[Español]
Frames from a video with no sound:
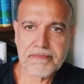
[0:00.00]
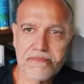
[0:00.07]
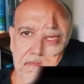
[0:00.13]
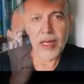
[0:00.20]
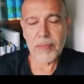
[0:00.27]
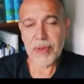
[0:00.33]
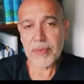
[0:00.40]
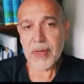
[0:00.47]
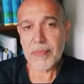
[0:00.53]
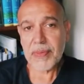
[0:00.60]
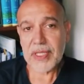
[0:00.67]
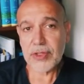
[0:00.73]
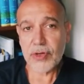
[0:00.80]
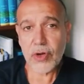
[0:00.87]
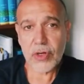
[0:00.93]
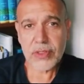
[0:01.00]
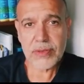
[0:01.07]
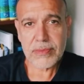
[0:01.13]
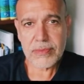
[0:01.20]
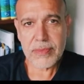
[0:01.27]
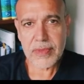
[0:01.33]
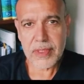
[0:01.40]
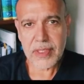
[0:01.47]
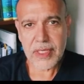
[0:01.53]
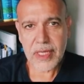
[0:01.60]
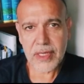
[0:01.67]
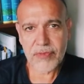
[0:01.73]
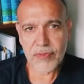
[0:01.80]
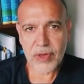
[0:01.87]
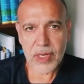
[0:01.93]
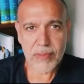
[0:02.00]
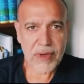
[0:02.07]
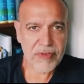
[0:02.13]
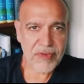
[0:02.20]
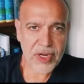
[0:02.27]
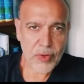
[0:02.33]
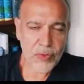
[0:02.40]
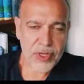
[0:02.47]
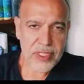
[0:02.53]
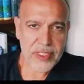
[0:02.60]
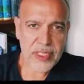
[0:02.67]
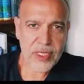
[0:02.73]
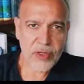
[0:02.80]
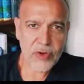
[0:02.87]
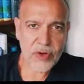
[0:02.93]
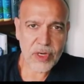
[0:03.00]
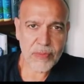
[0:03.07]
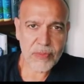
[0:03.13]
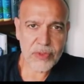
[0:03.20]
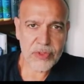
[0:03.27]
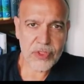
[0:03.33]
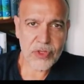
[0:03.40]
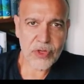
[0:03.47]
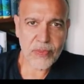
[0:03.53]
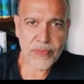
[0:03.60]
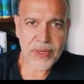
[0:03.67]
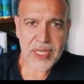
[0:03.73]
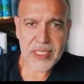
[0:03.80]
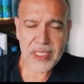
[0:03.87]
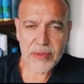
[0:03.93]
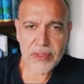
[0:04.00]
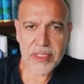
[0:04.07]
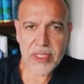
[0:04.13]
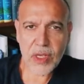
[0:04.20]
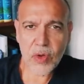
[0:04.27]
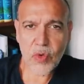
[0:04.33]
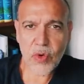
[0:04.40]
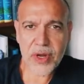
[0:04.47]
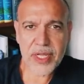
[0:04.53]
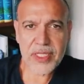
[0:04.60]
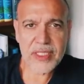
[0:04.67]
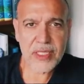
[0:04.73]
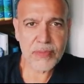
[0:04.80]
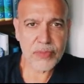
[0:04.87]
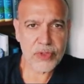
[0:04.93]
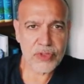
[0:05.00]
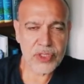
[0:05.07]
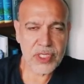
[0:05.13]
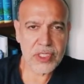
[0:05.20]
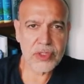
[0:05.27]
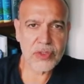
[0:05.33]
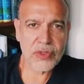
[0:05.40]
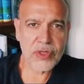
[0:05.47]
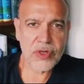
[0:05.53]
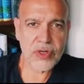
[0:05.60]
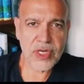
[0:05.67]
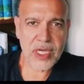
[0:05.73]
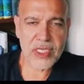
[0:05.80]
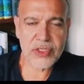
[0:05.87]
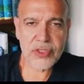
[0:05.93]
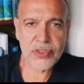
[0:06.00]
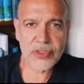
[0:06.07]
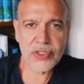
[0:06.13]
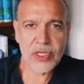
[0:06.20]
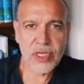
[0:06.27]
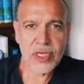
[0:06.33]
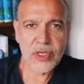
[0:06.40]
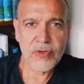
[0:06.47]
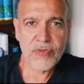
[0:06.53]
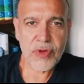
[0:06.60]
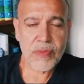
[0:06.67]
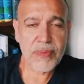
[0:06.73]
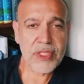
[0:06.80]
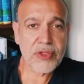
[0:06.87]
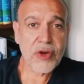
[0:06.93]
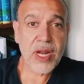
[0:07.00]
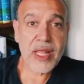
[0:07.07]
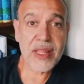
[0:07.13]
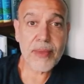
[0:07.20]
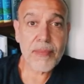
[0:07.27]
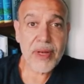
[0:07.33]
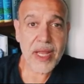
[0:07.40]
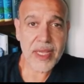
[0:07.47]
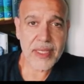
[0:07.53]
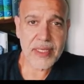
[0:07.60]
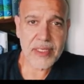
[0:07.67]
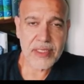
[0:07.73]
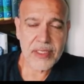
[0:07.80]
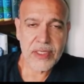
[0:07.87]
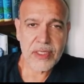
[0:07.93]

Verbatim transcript: El primer patrón, que fue el más frecuente y correspondió prácticamente al 40% de los casos, fue el patrón ADEM-like.